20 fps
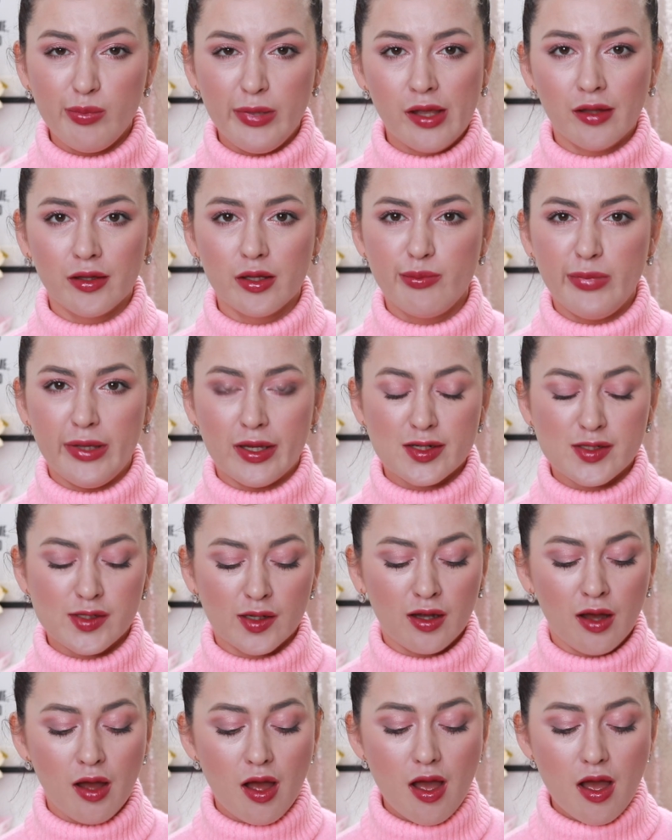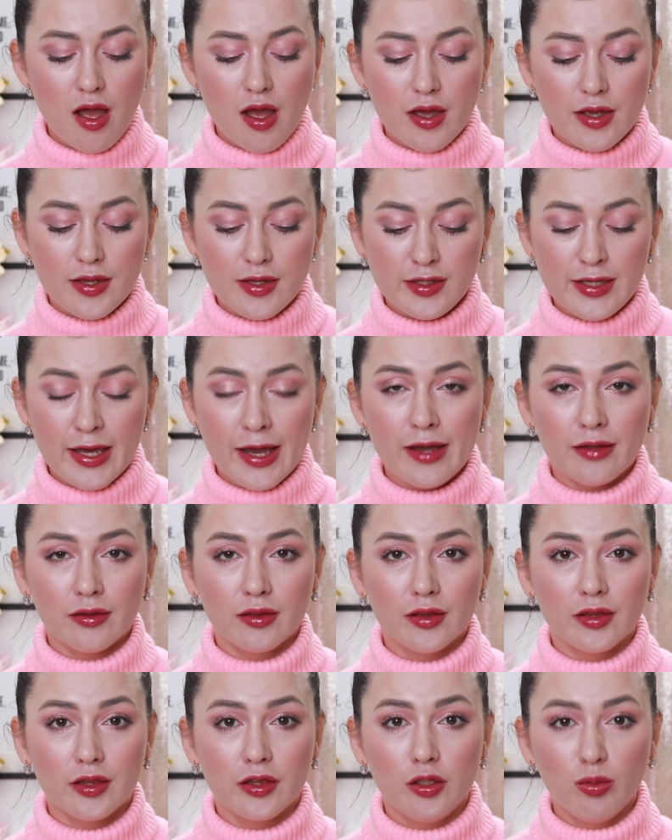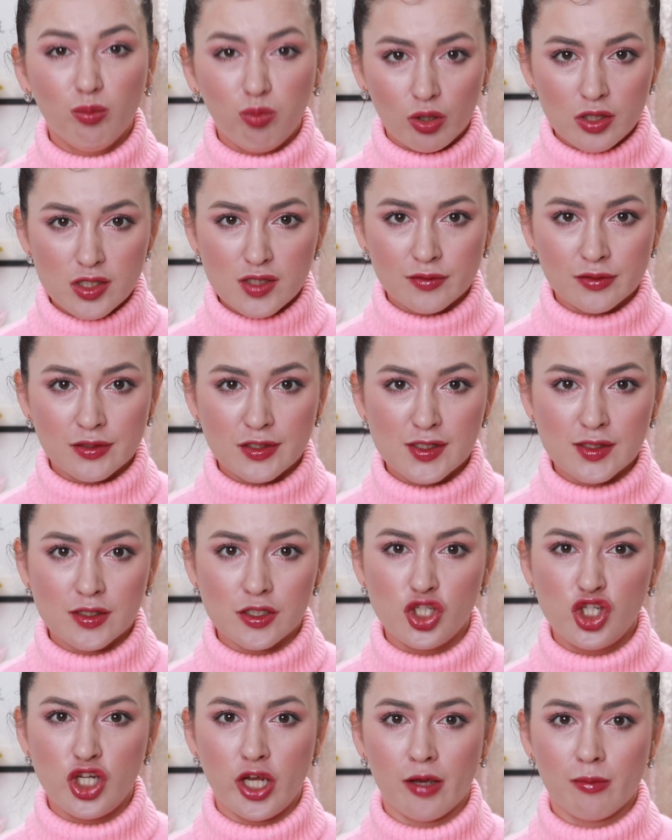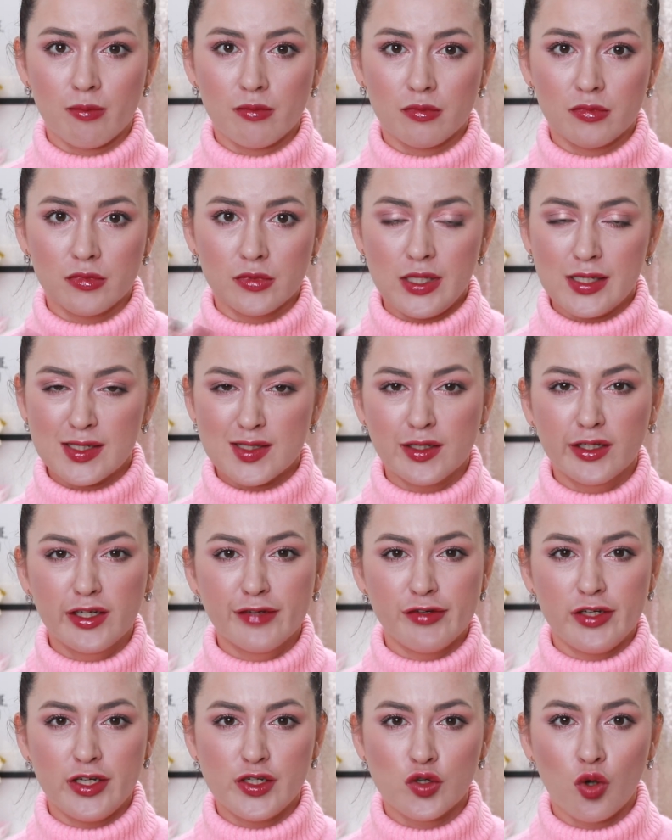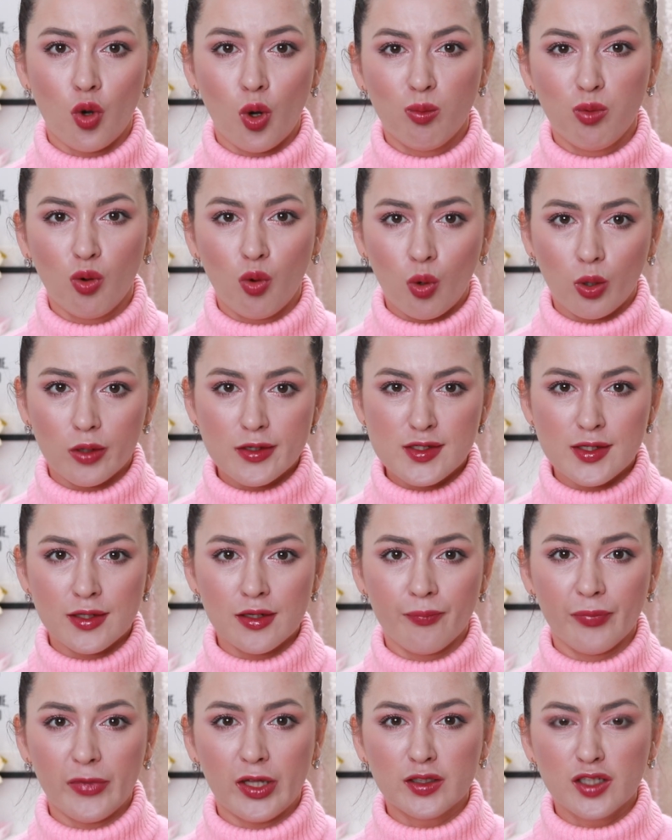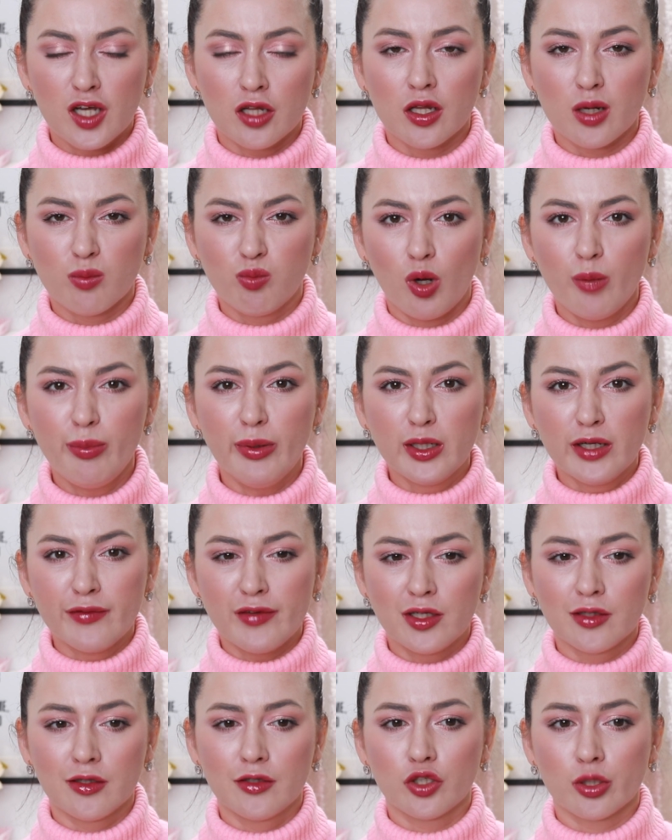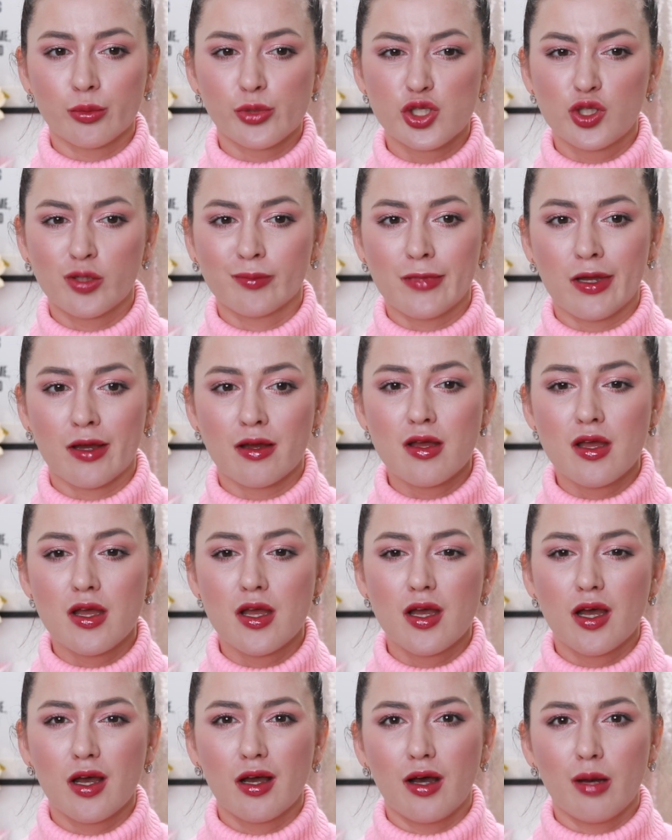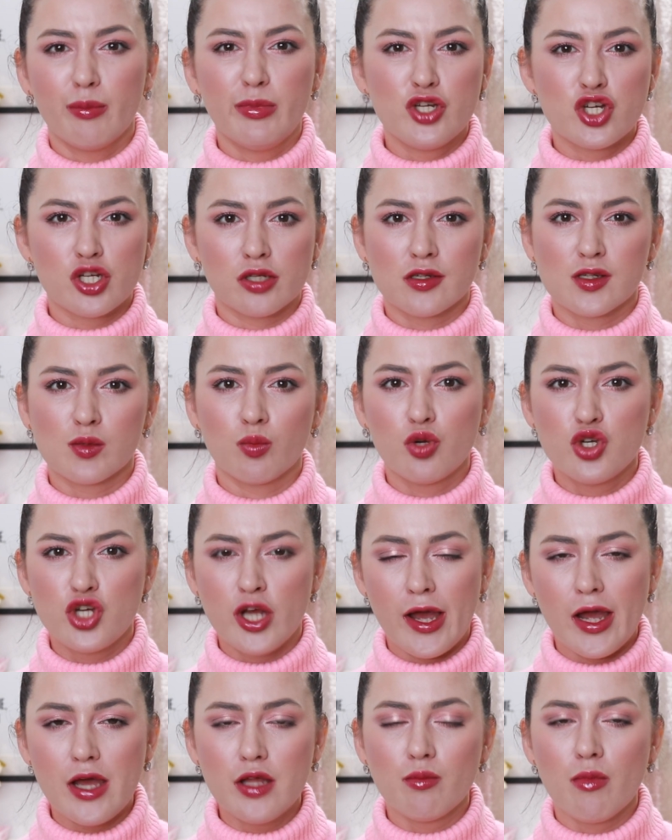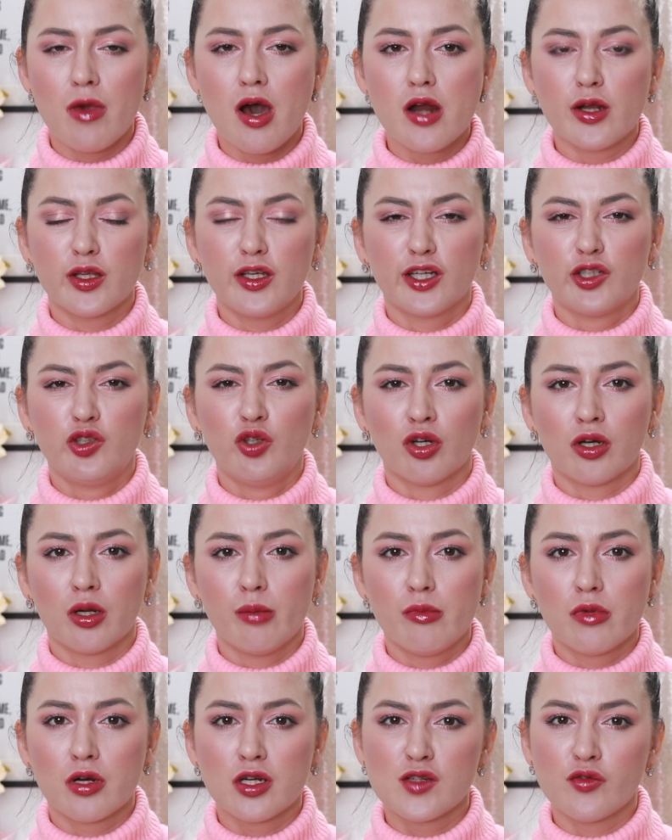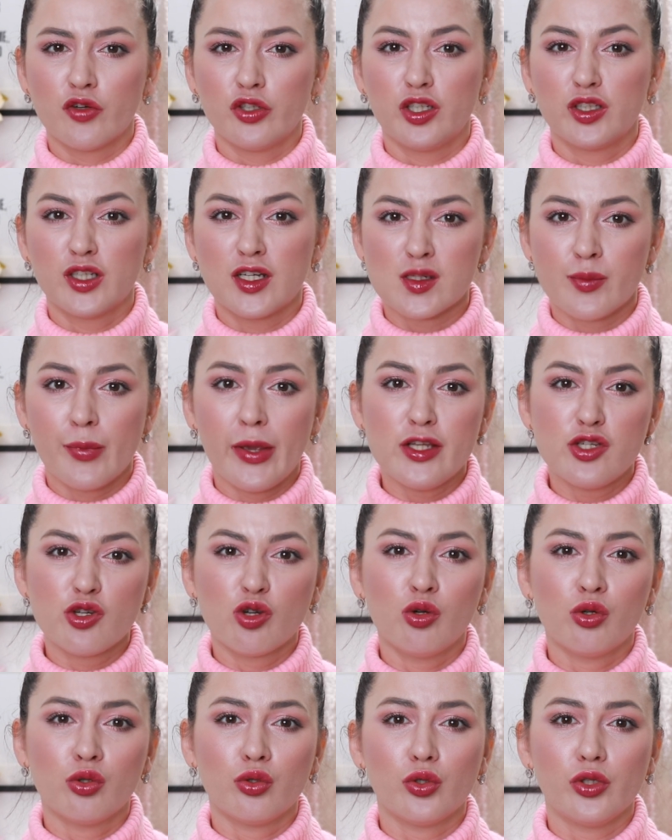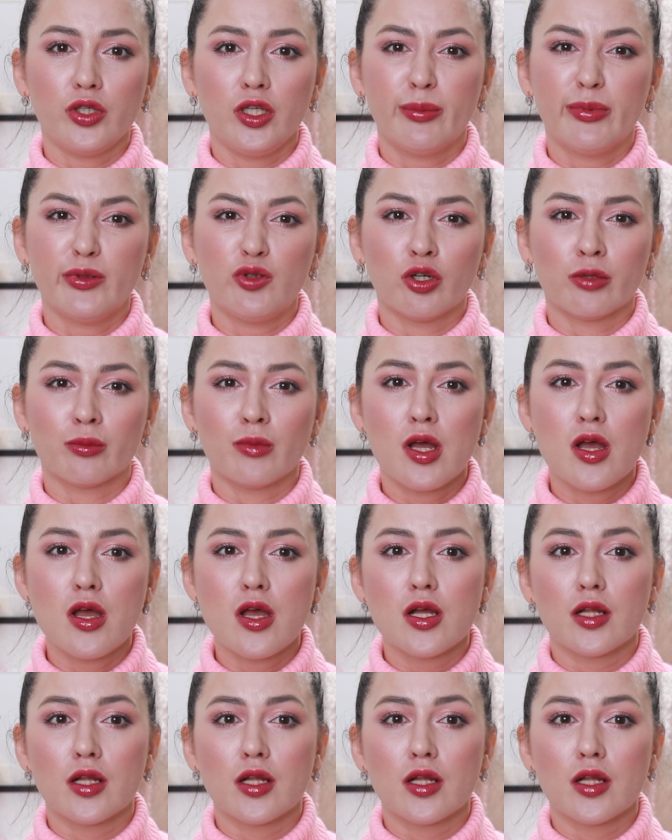белый персик. Я не пользовалась ничем, если говорить об уходе от Colourpop, я говорила о том, что меня обычно смущают марки, которые производят косметику и потом